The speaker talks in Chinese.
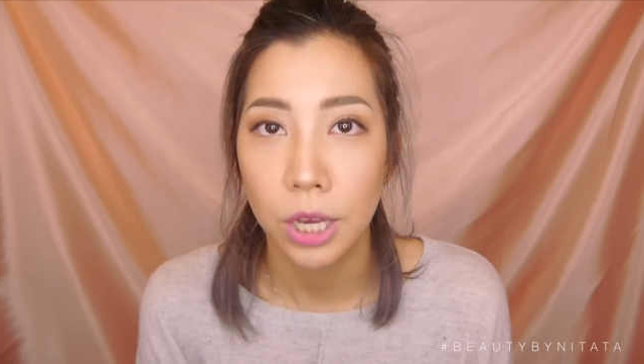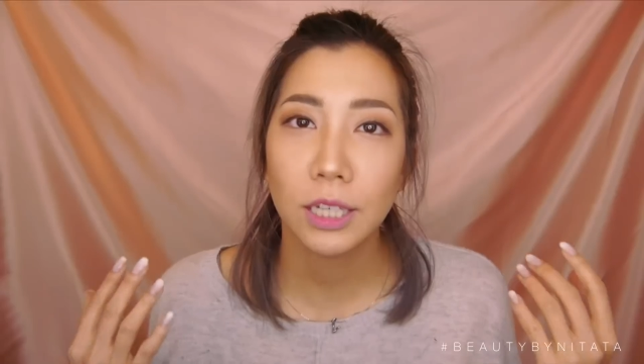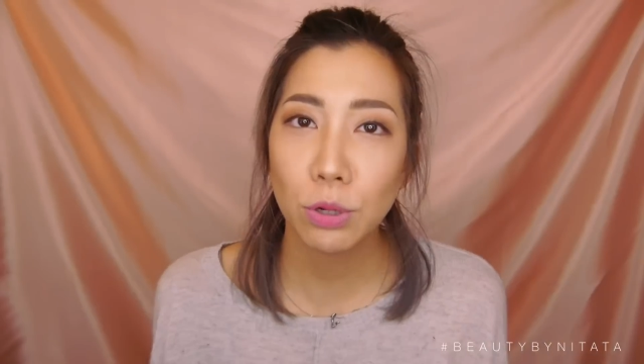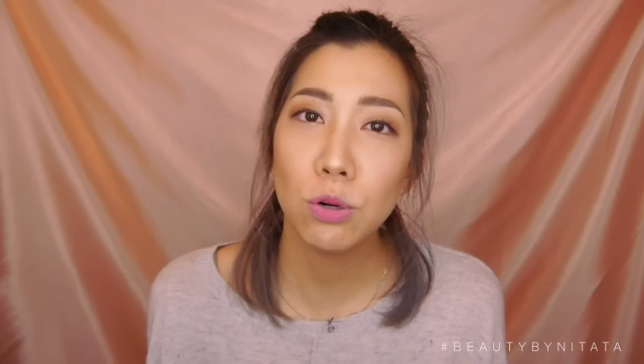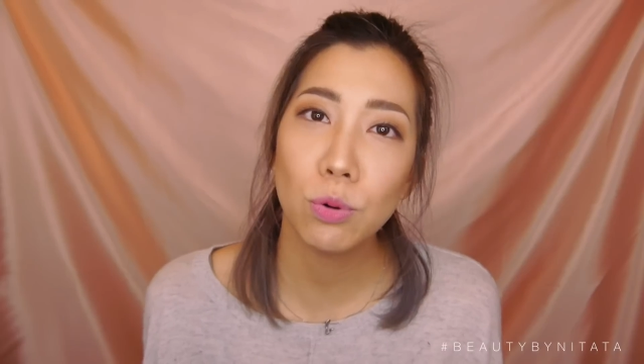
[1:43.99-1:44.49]

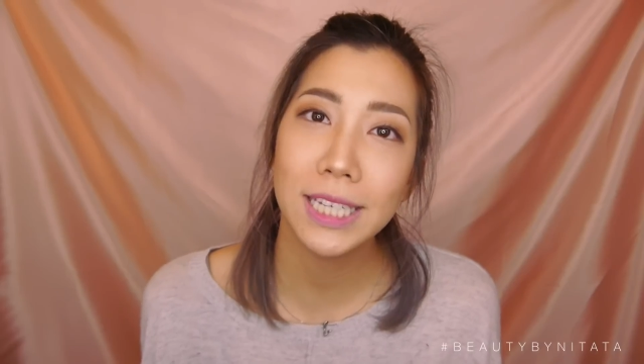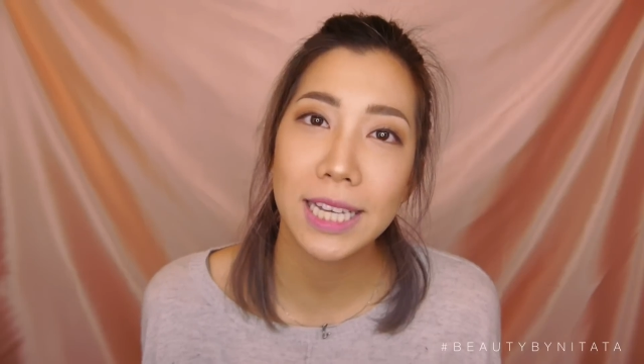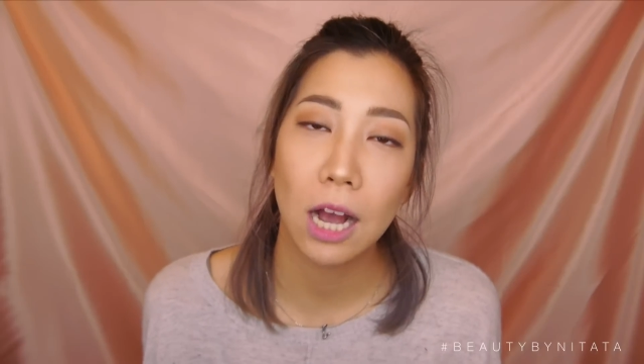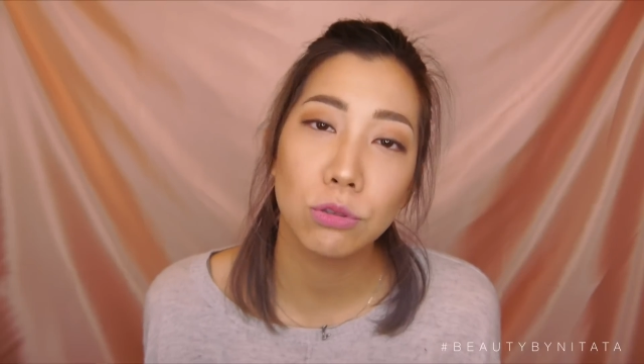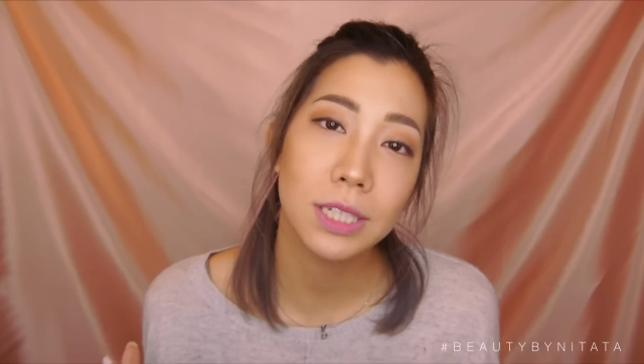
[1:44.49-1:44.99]
那所以如果你
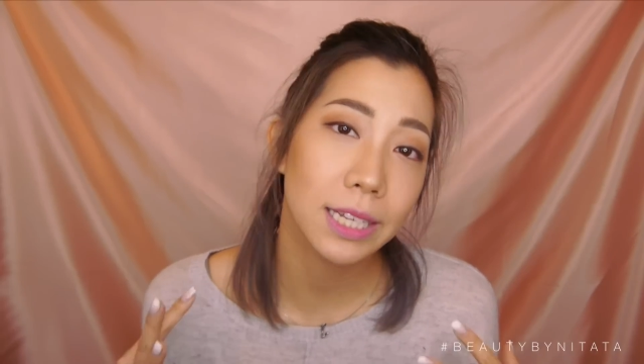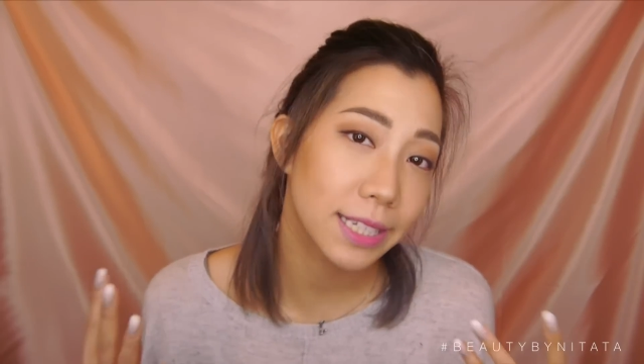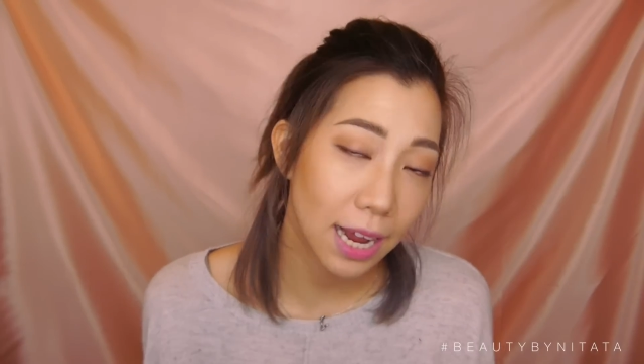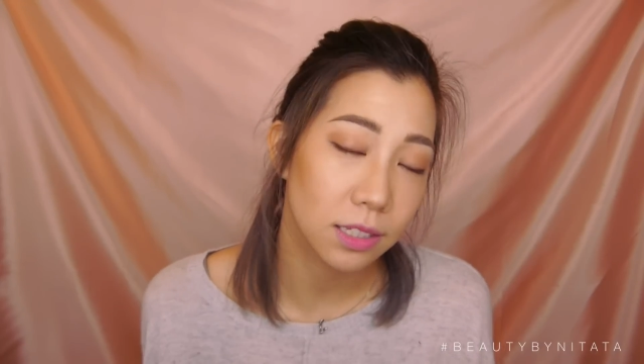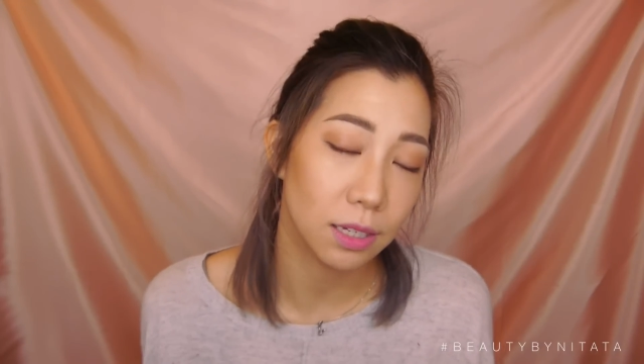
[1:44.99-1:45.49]
想要就像
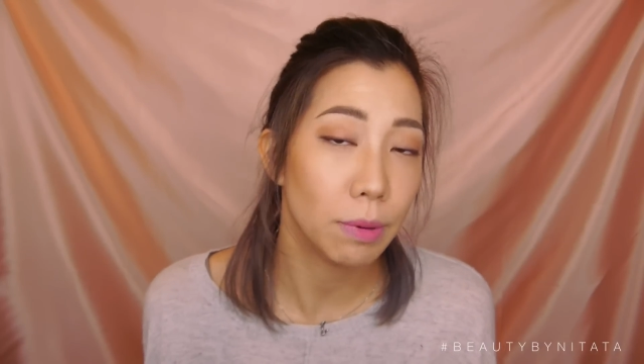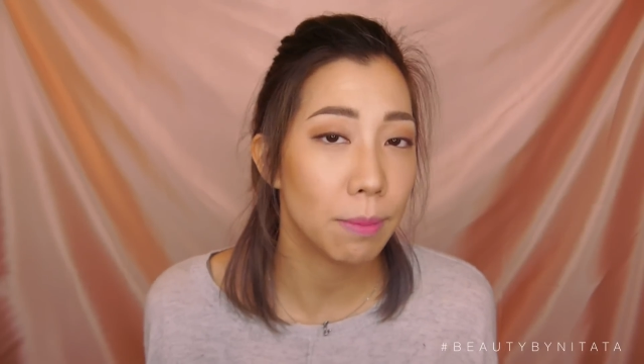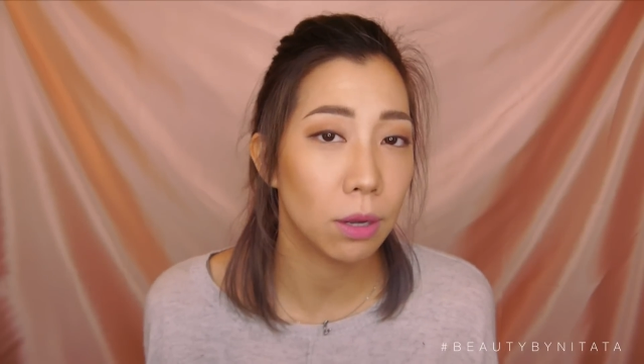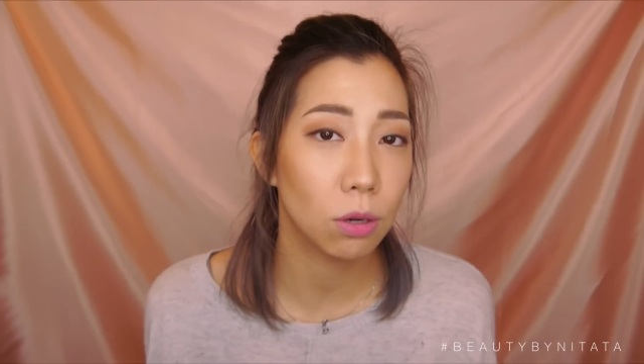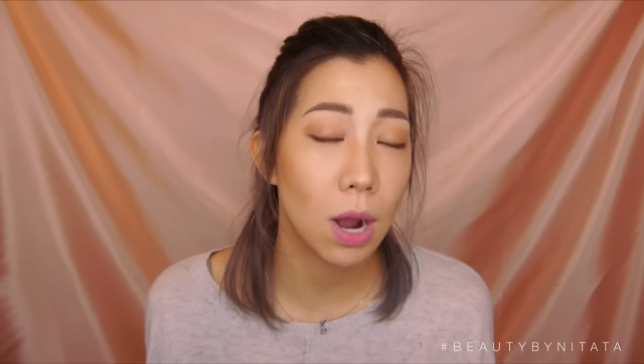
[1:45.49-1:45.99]
这样子的眉
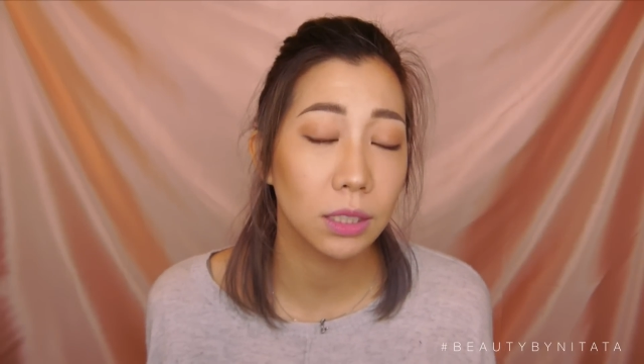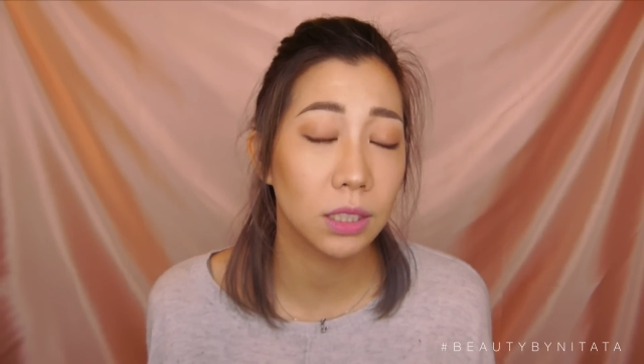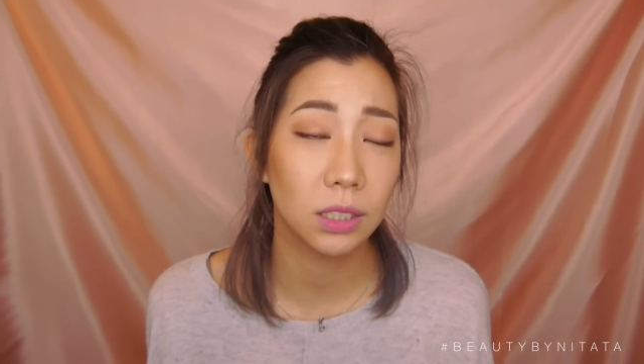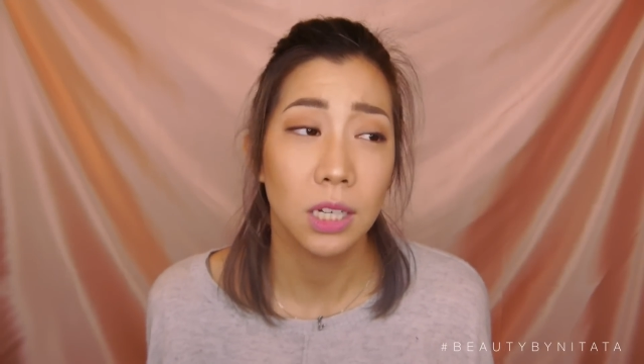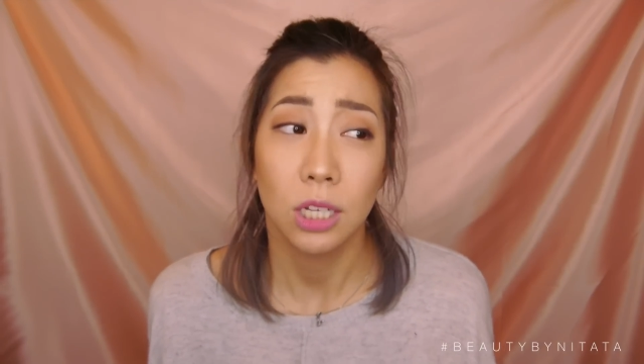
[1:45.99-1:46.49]
毛的话
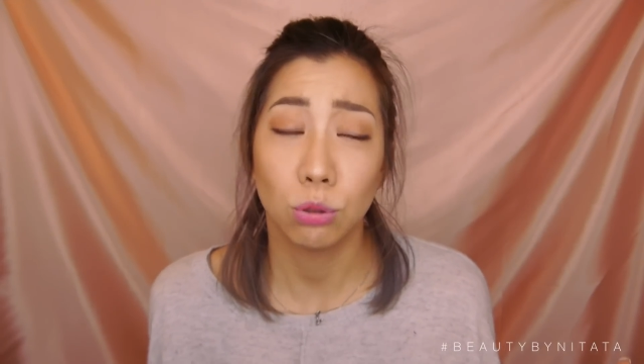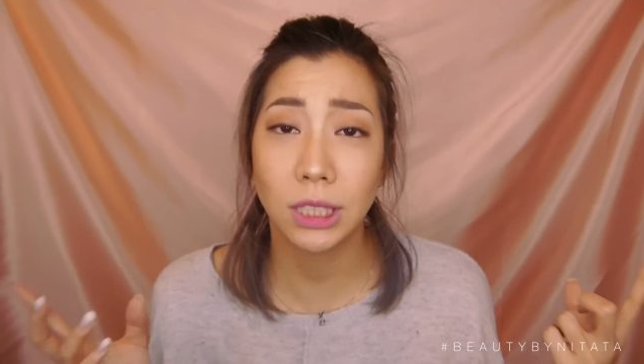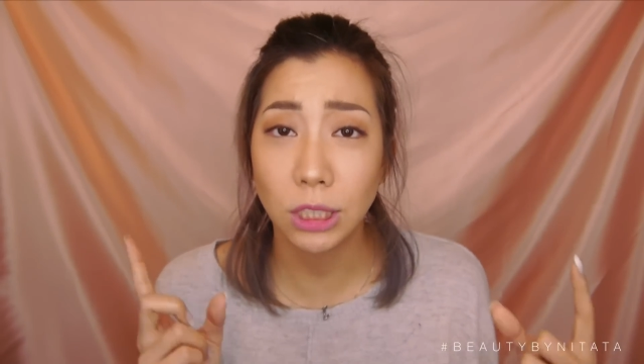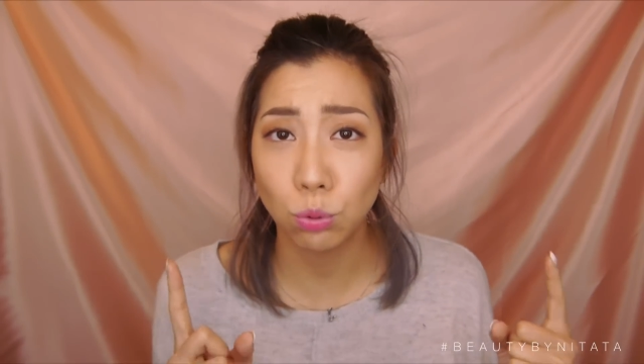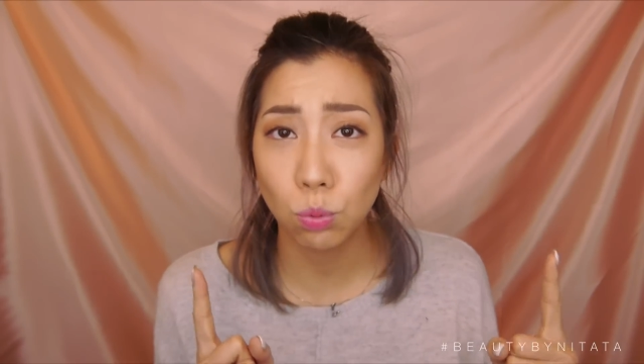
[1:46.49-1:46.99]
呢，就
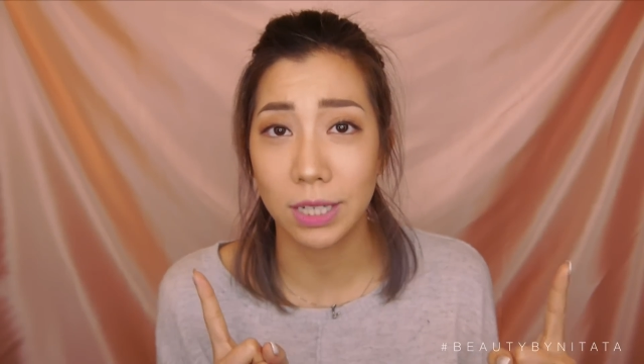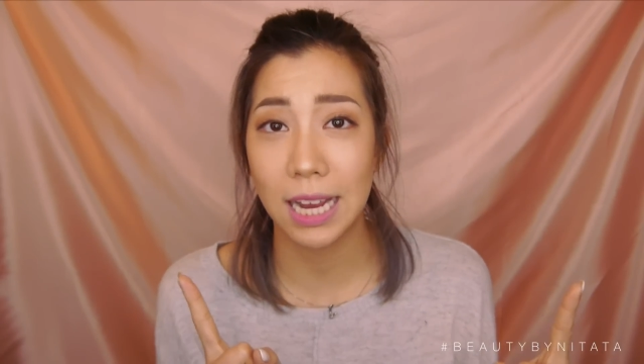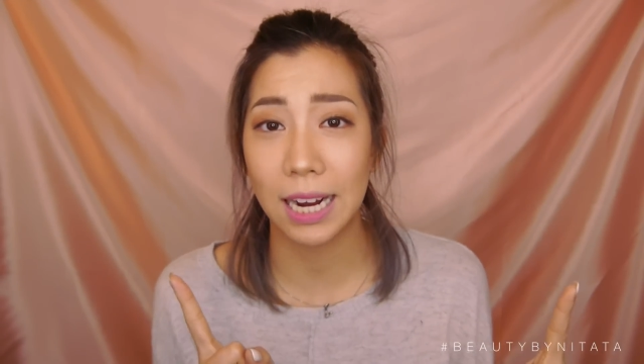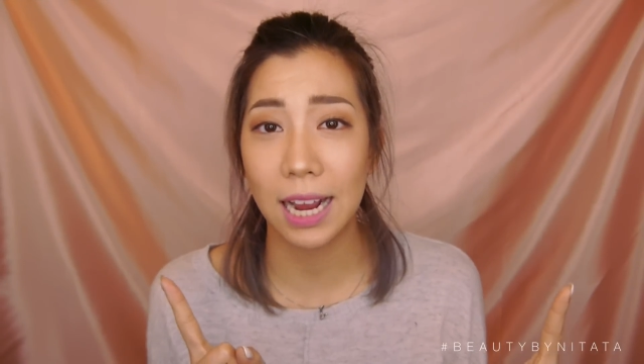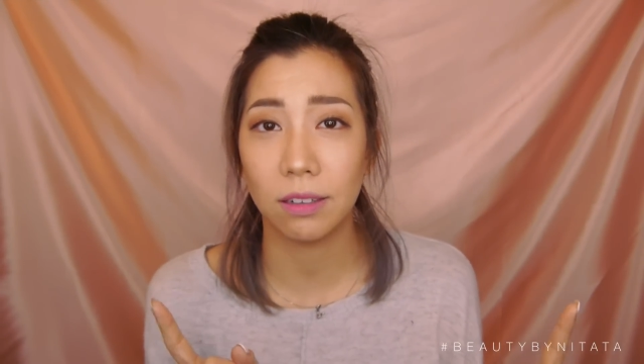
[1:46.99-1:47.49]
继续往
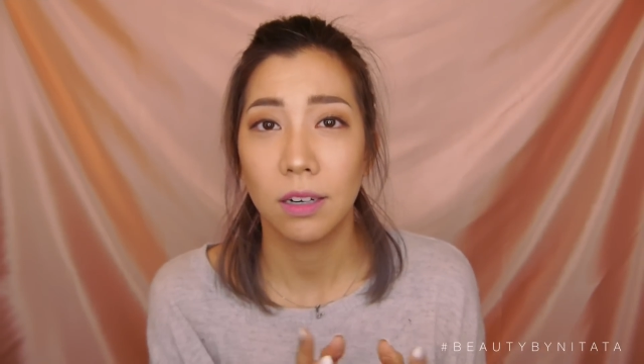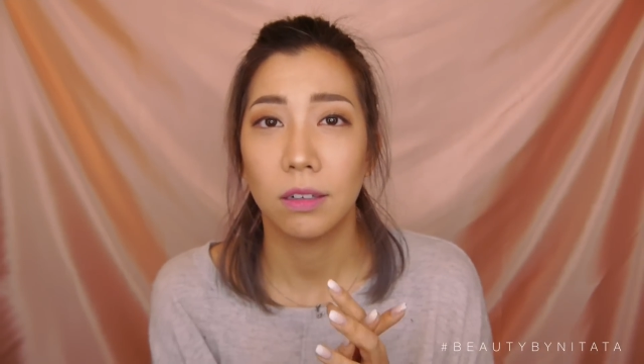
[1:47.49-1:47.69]
下看，